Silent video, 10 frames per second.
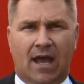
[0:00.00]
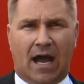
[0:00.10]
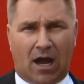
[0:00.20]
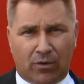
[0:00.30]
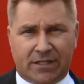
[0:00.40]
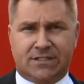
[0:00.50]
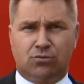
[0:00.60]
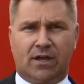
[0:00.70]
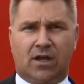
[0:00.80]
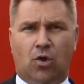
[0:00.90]
auch in
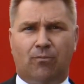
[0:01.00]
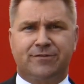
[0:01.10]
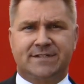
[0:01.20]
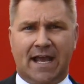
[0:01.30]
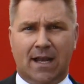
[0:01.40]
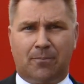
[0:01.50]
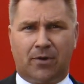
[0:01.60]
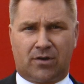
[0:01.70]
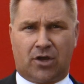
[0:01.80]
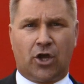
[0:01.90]
Zukunft
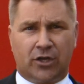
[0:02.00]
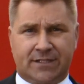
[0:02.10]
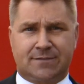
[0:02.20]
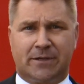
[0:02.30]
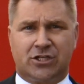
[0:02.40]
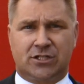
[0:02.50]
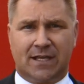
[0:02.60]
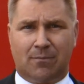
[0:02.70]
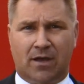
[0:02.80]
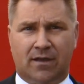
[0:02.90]
selber können zu
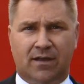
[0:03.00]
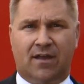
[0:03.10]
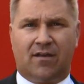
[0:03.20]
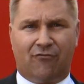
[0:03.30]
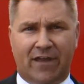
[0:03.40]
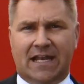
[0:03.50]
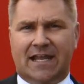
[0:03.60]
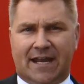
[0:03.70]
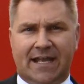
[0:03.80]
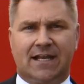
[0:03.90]
bestimmen,
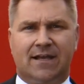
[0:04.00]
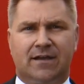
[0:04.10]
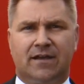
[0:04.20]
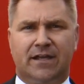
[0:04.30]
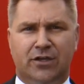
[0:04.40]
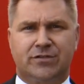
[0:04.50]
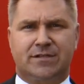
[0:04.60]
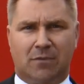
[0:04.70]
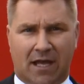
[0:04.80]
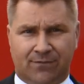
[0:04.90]
welche Regeln in
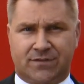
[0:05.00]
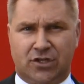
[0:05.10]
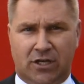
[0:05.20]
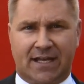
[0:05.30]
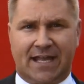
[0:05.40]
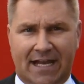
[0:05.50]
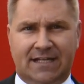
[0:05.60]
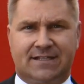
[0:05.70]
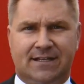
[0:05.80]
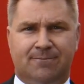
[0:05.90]
unserem Land
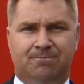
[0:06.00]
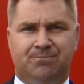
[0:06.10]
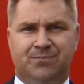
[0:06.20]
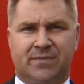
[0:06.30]
gelten sollen